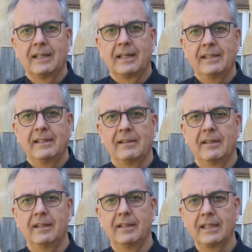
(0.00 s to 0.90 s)

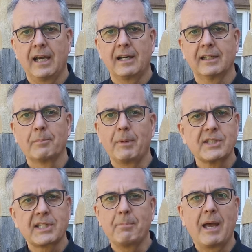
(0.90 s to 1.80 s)
ein ja,
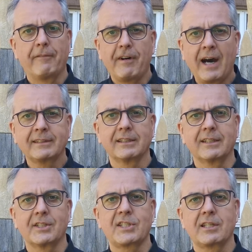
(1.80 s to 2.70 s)
gemeinsam
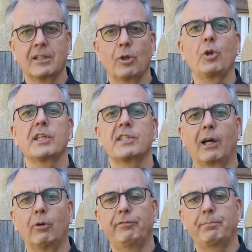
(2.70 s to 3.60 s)
erwartetes
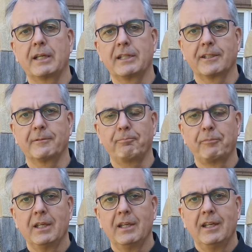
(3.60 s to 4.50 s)
neues Aufbrechen.